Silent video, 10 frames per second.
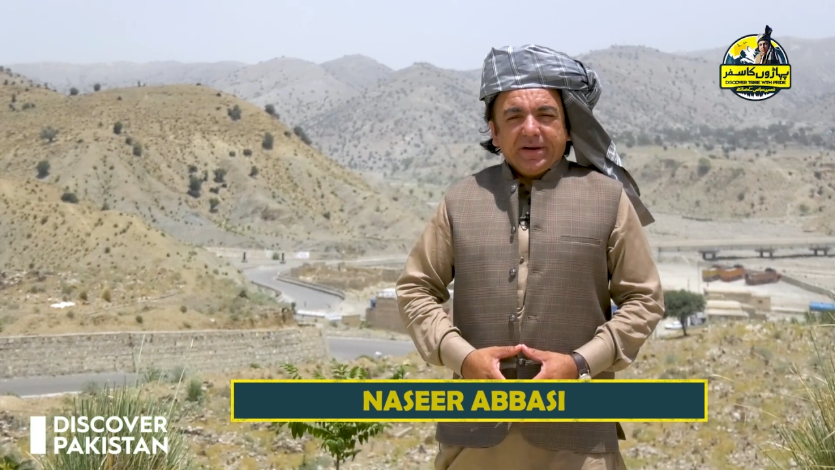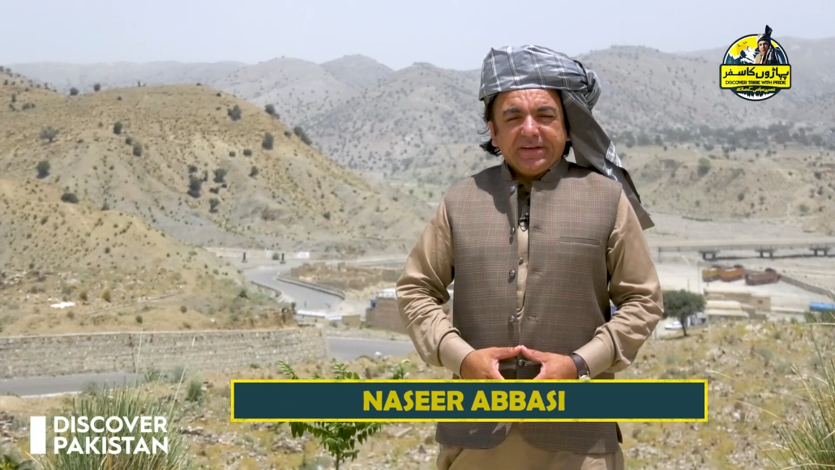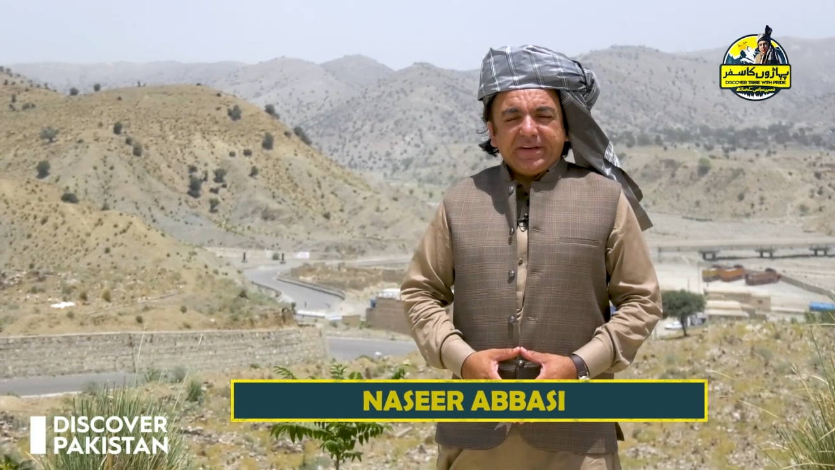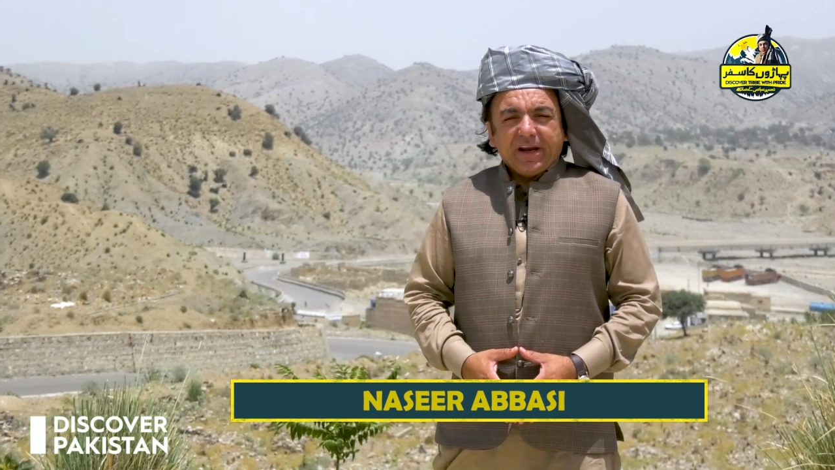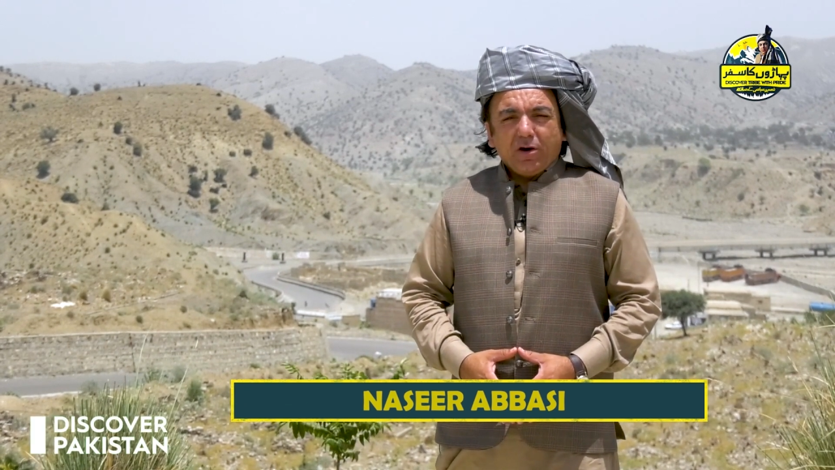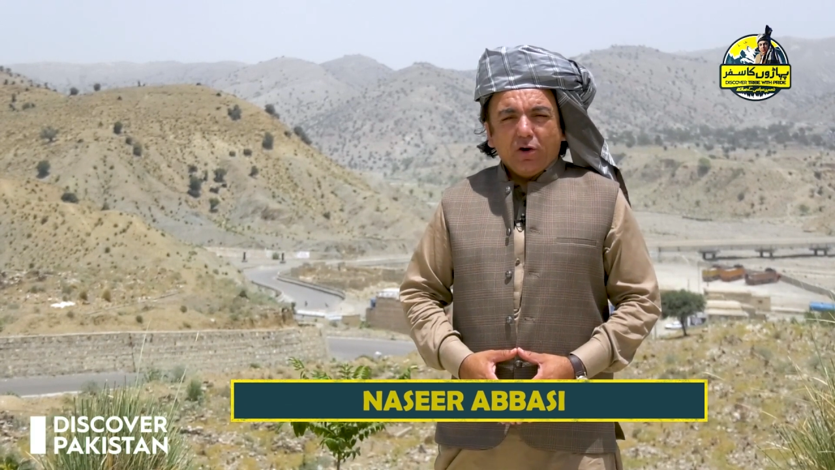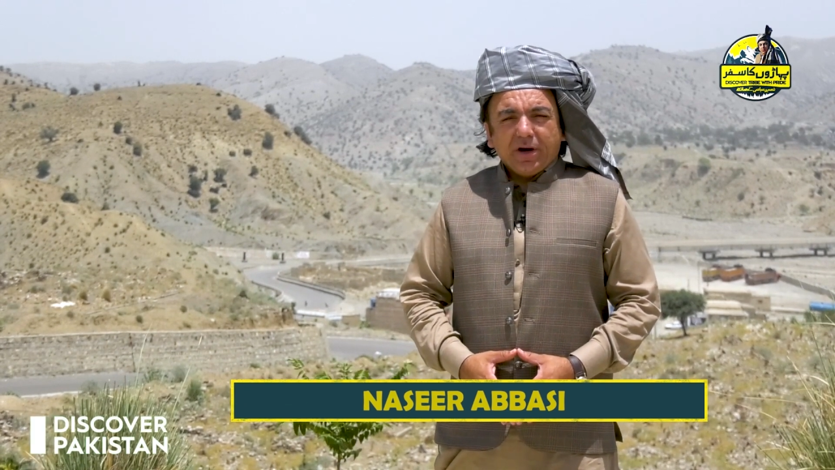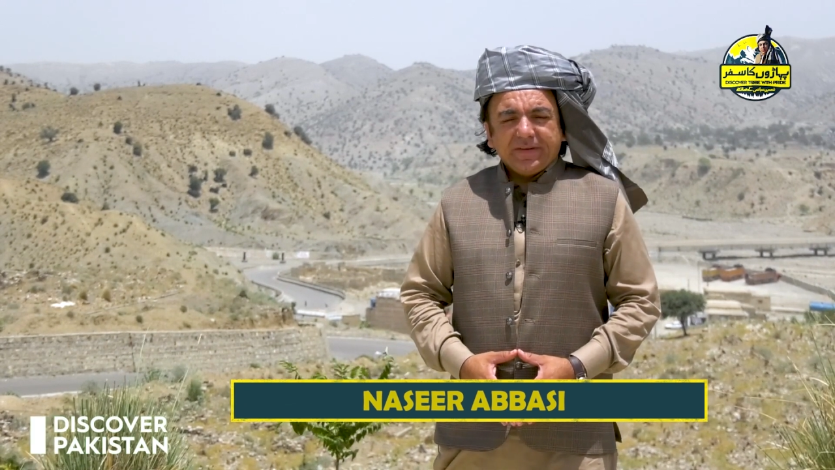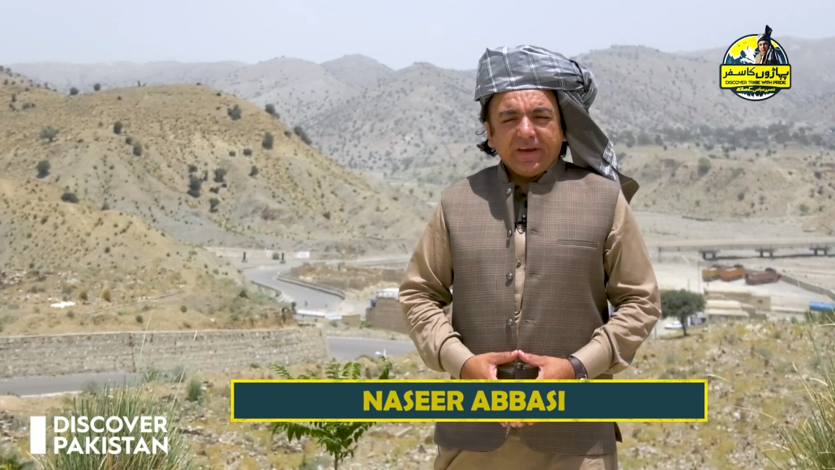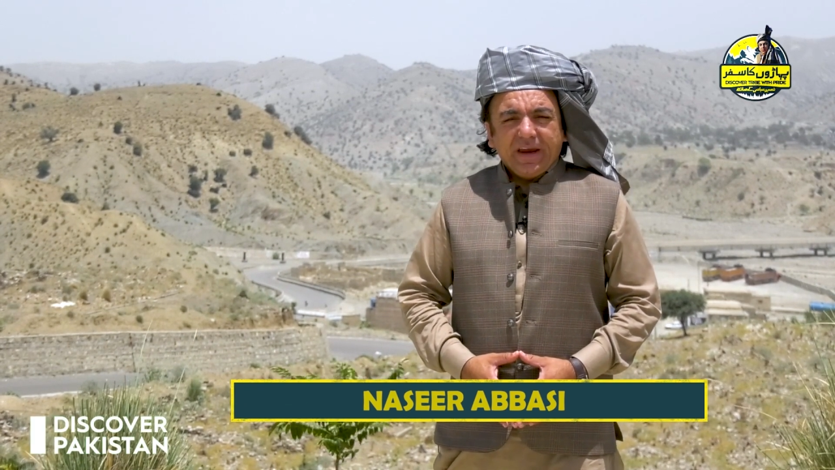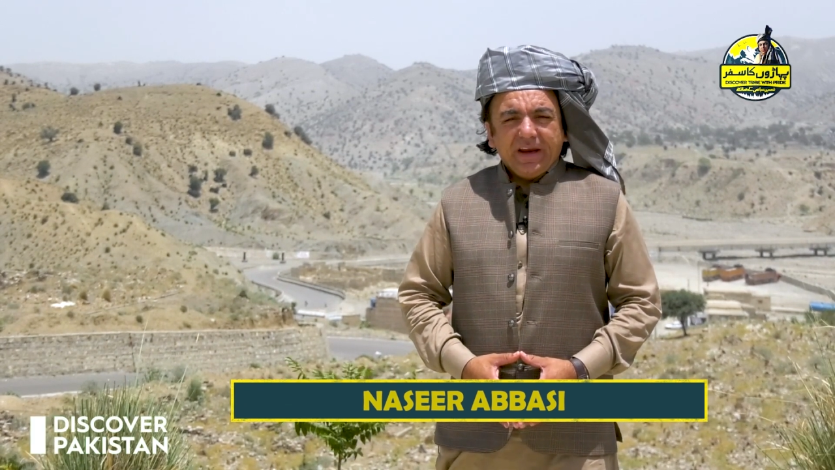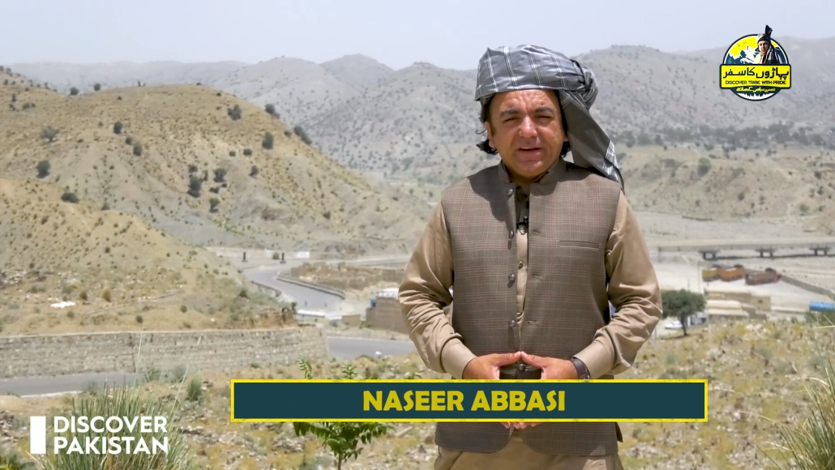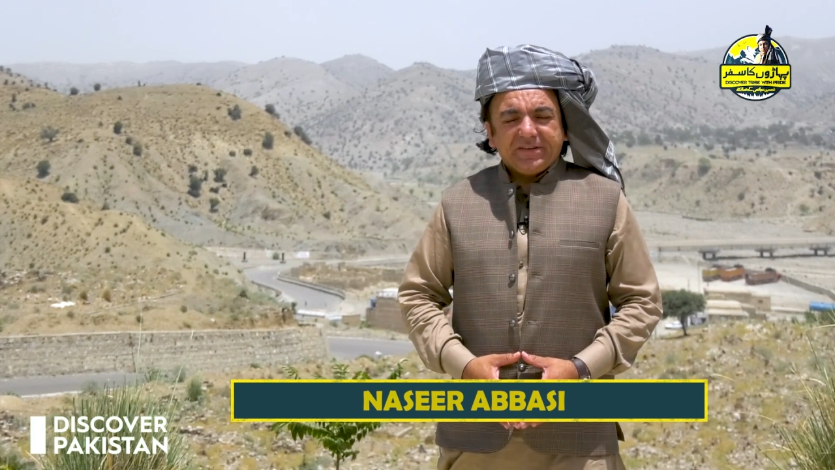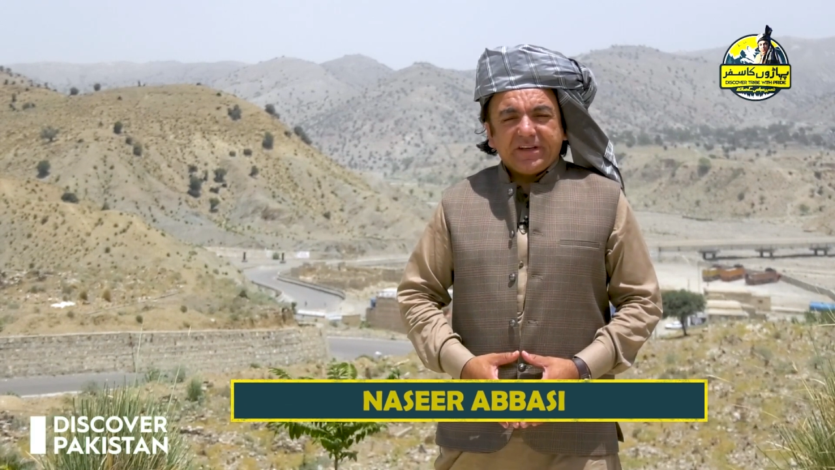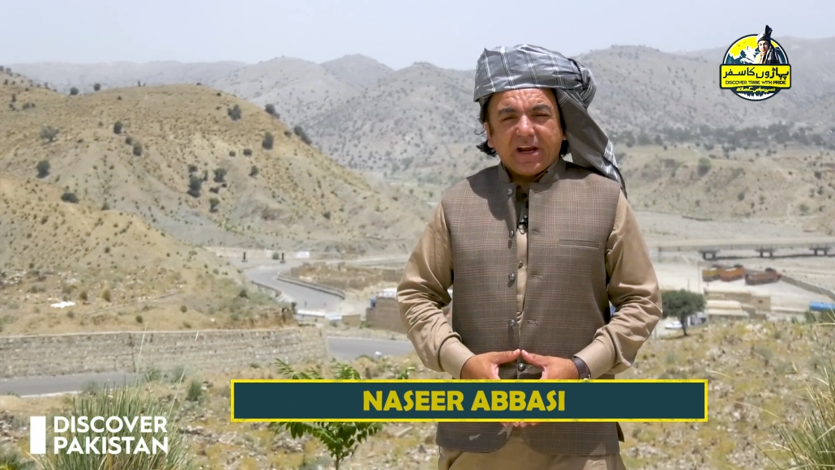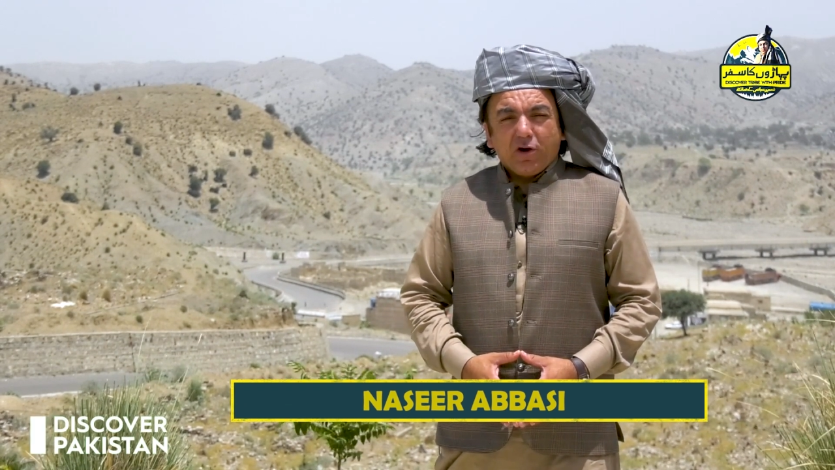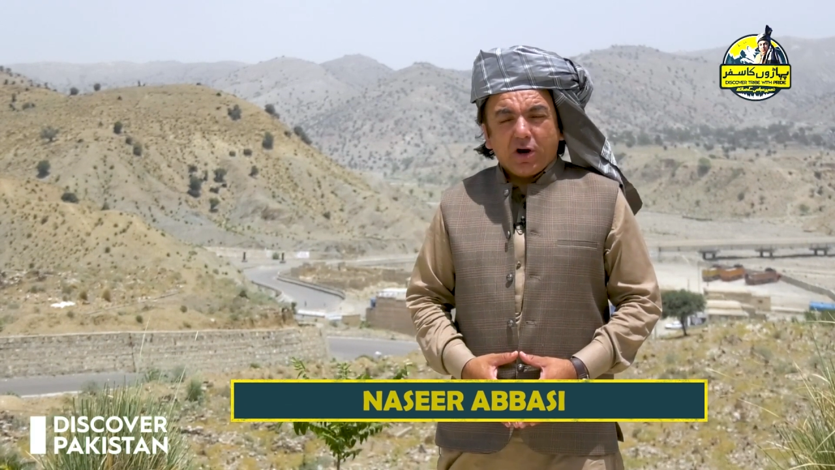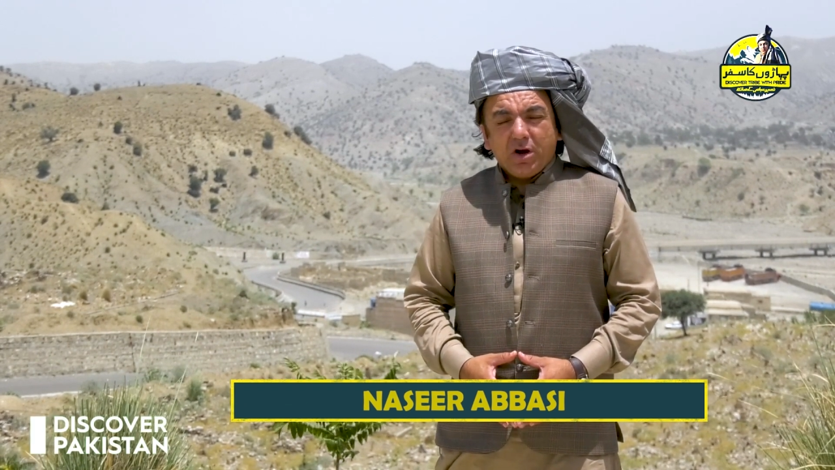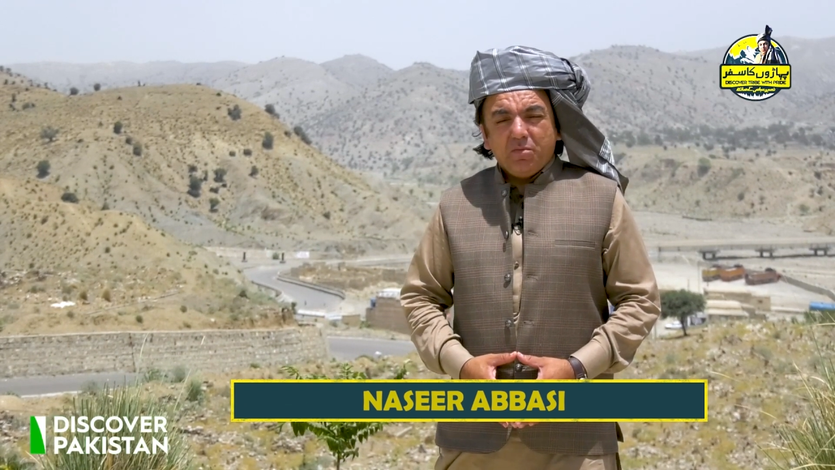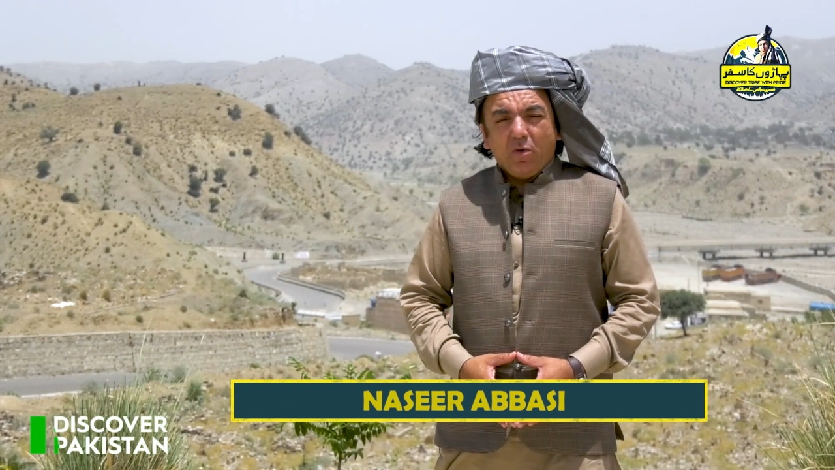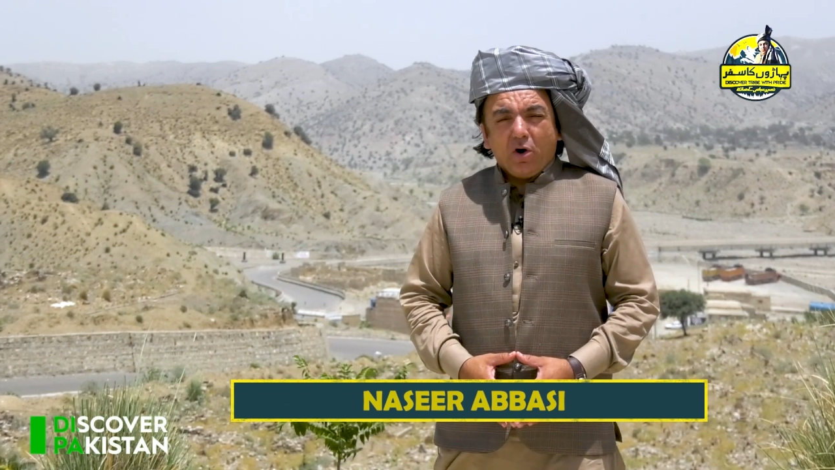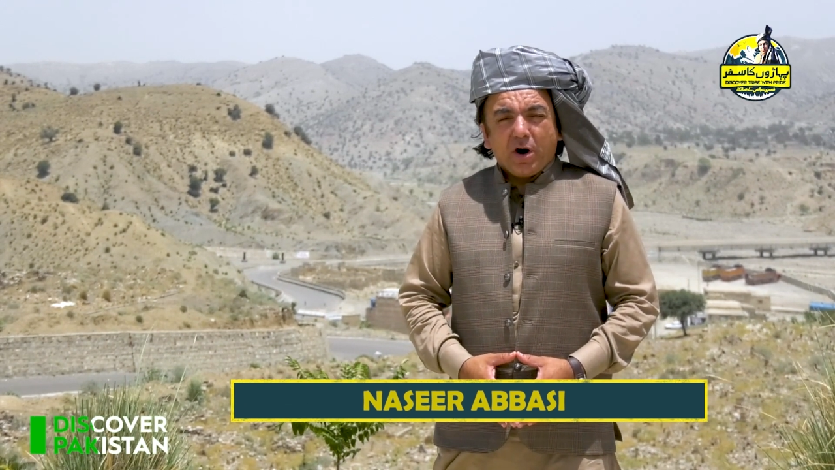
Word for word: डिस्ट्रिक्ट औरकजई डिस्ट्रिक करम